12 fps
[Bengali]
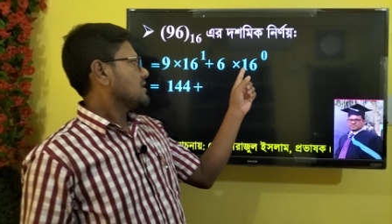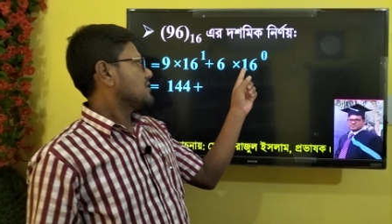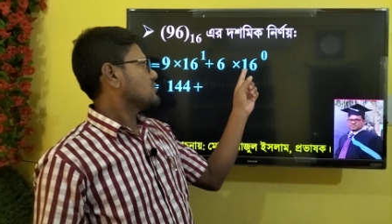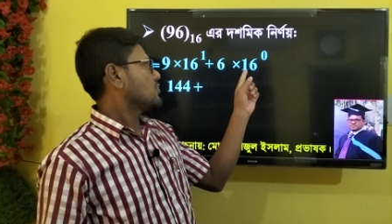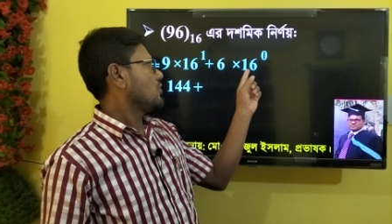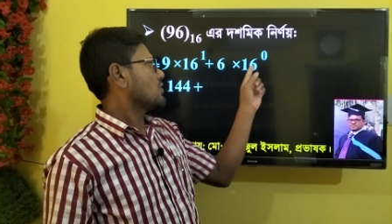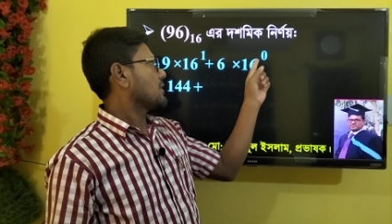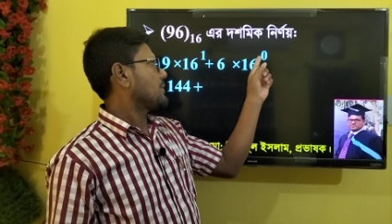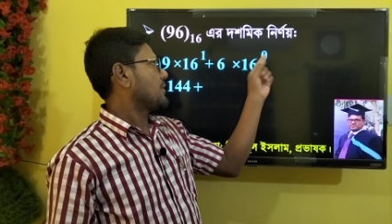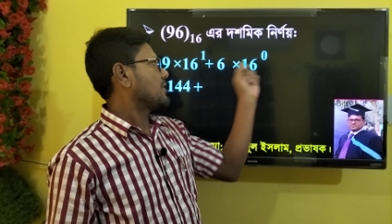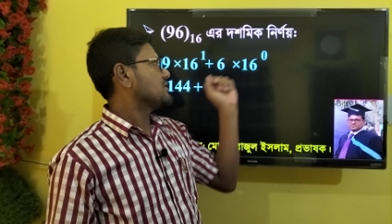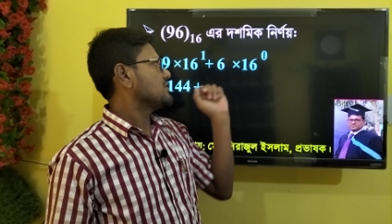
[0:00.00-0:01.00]
এই ষোলোকে
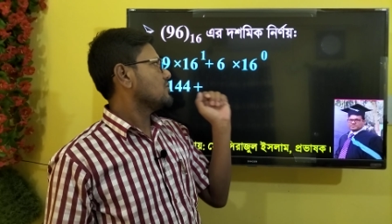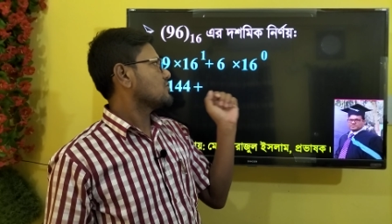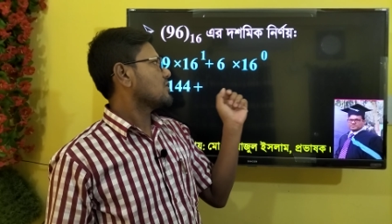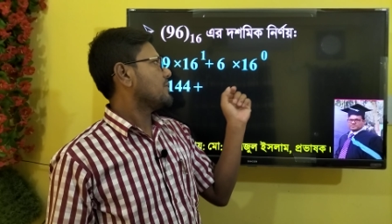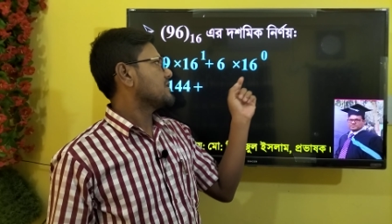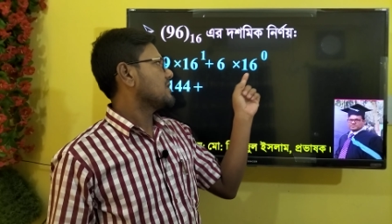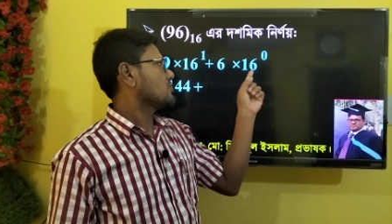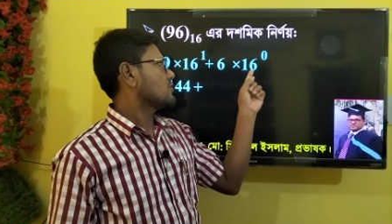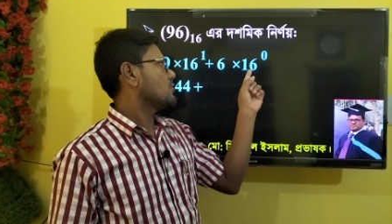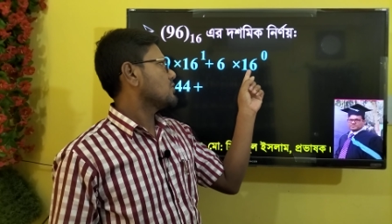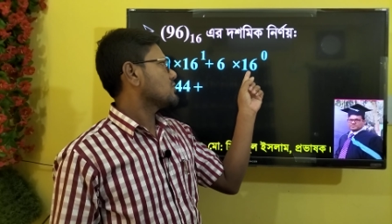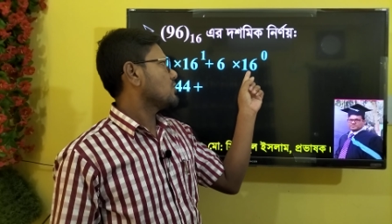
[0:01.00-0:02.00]
পাওয়ার জিরো সমাধান
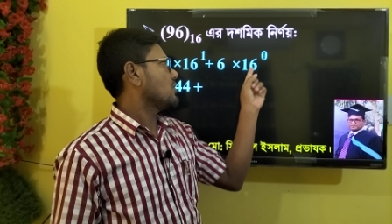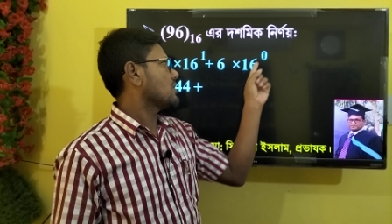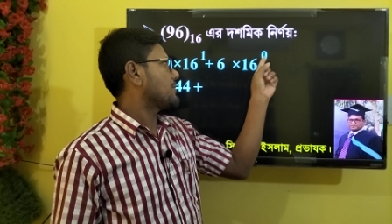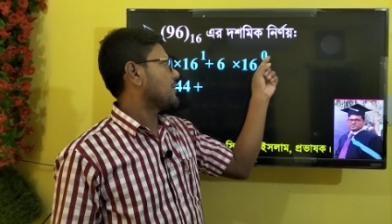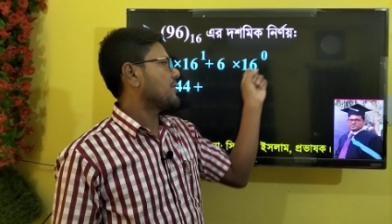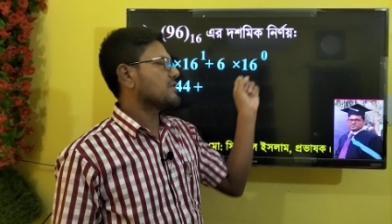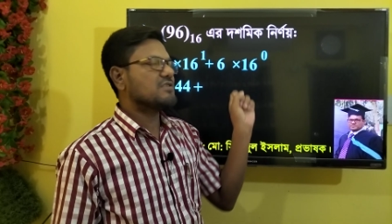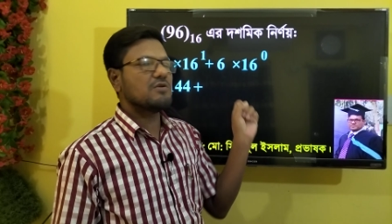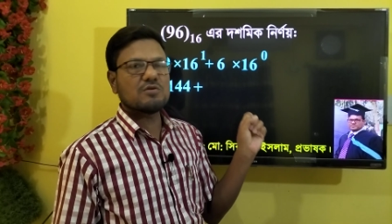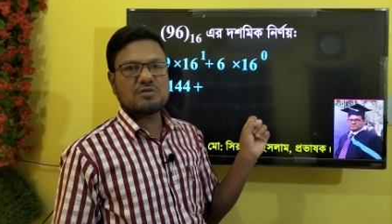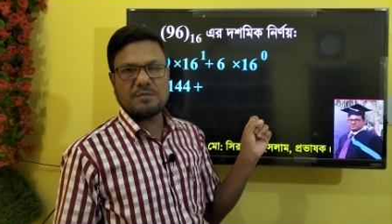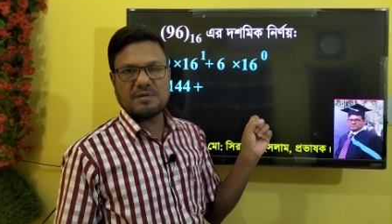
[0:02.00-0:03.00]
করব ষোলোকে পাওয়ার
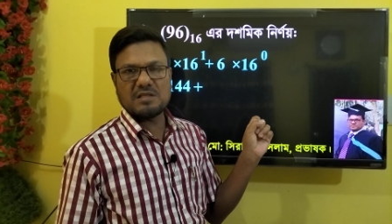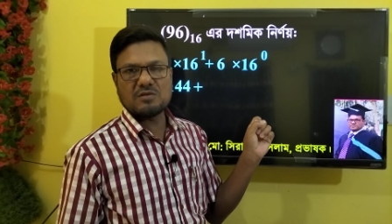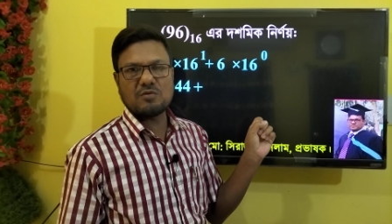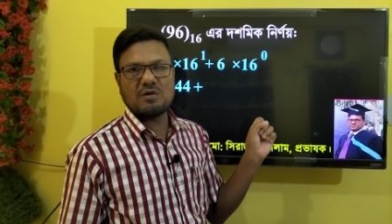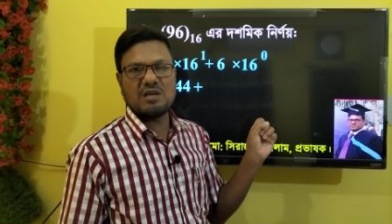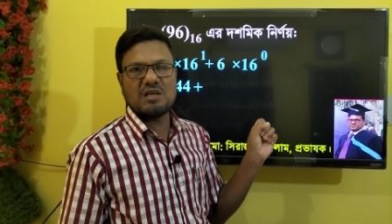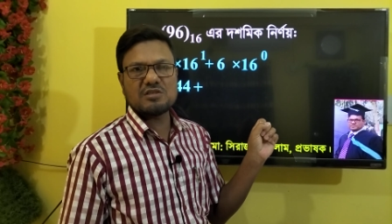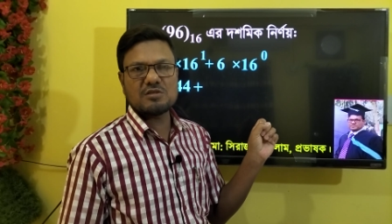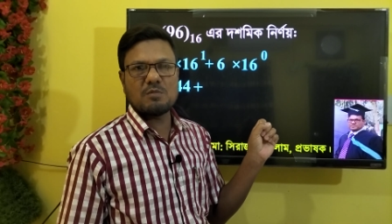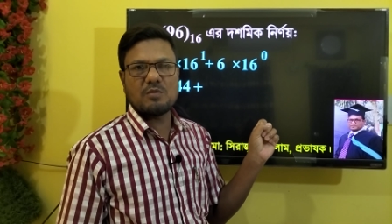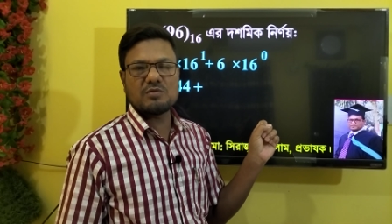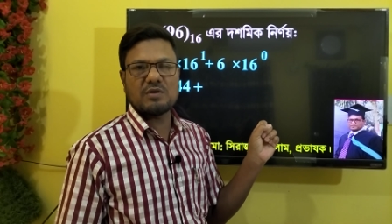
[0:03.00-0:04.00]
জিরো সমাধান করলে
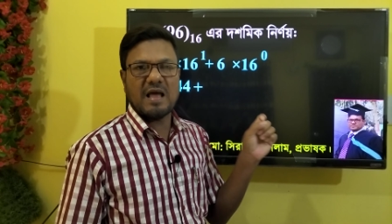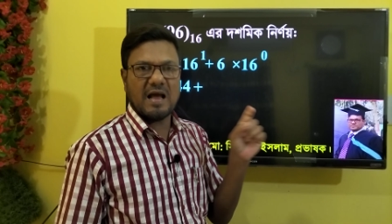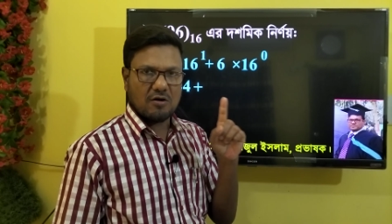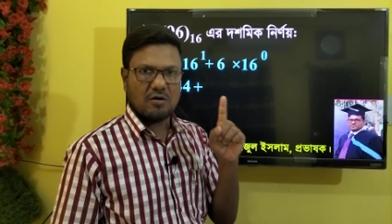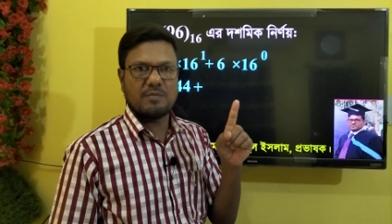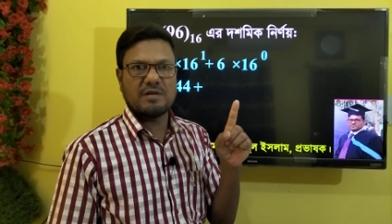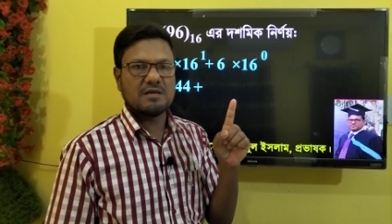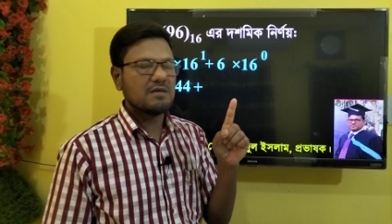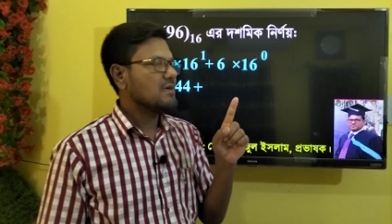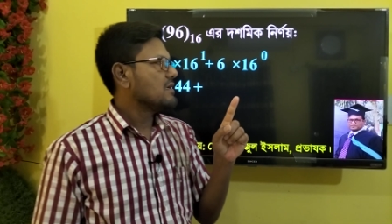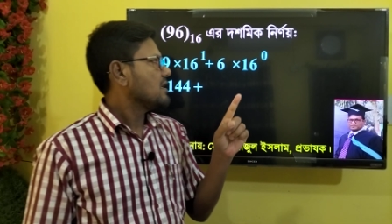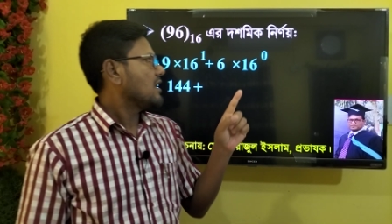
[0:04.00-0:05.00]
সম্ভবত এক হবে
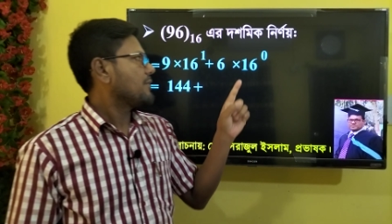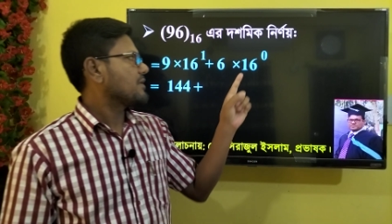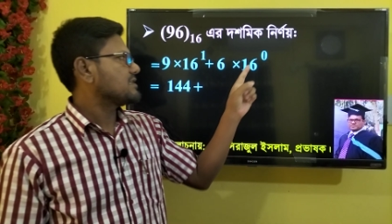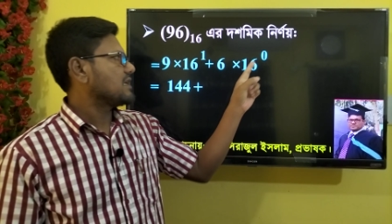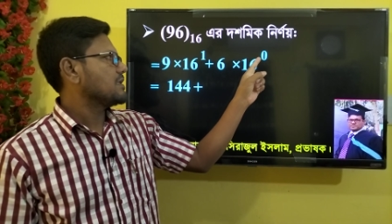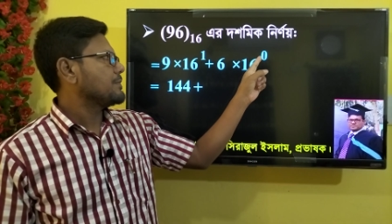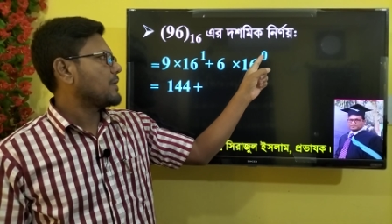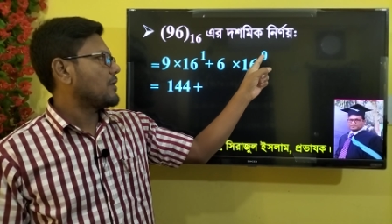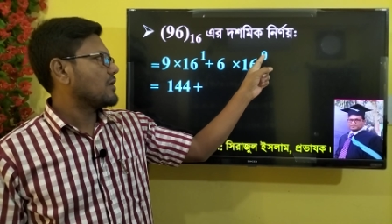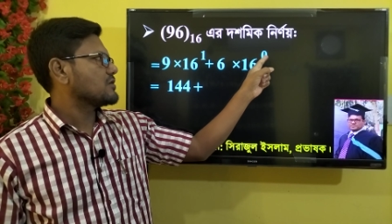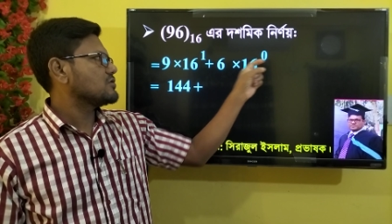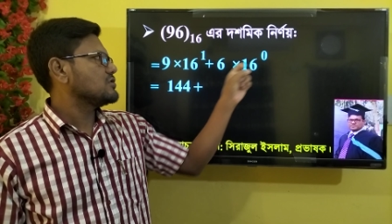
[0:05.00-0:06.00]
আমরা জানি
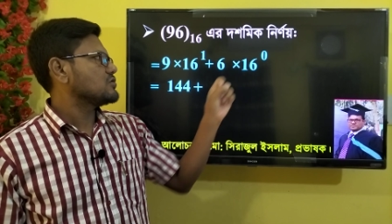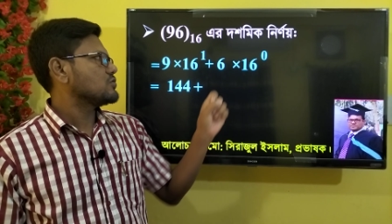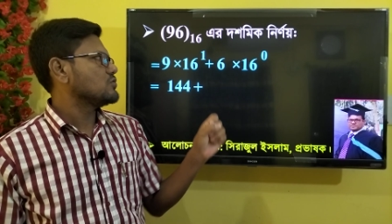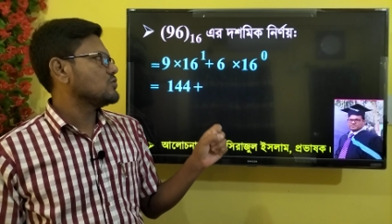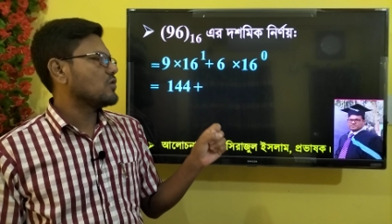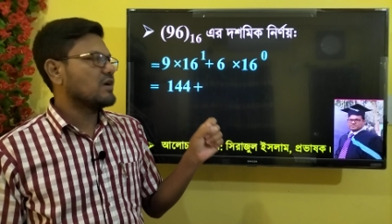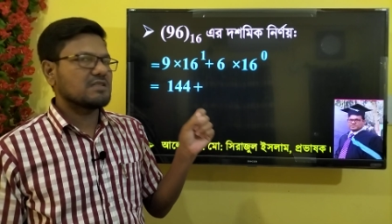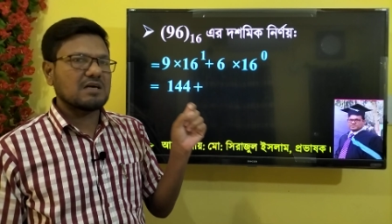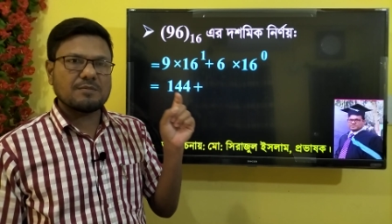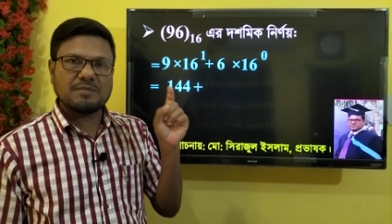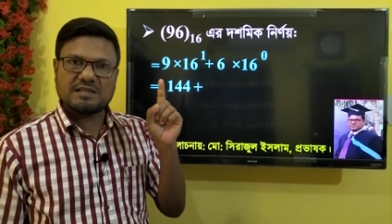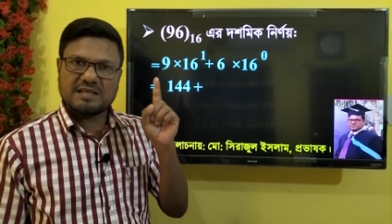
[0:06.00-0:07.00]
পাওয়ার যদি শূন্য হয়
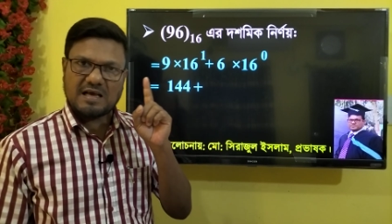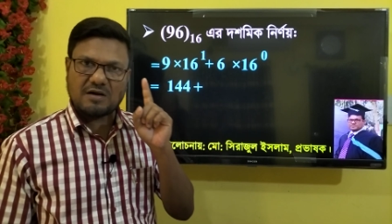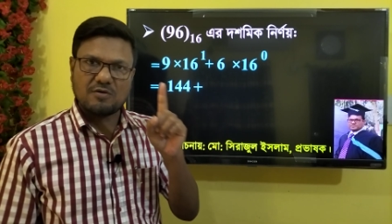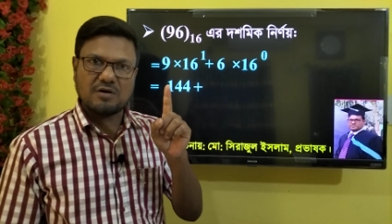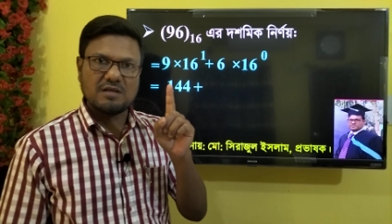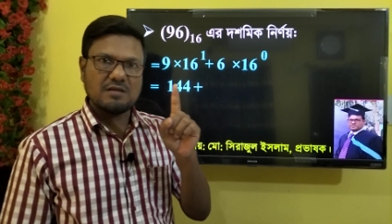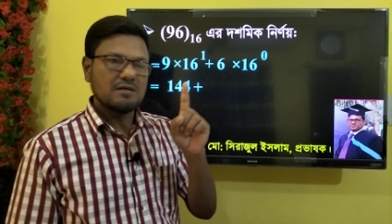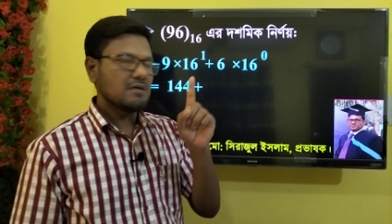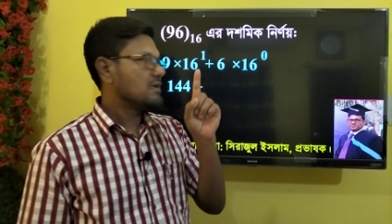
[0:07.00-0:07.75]
তার মানে এক হয়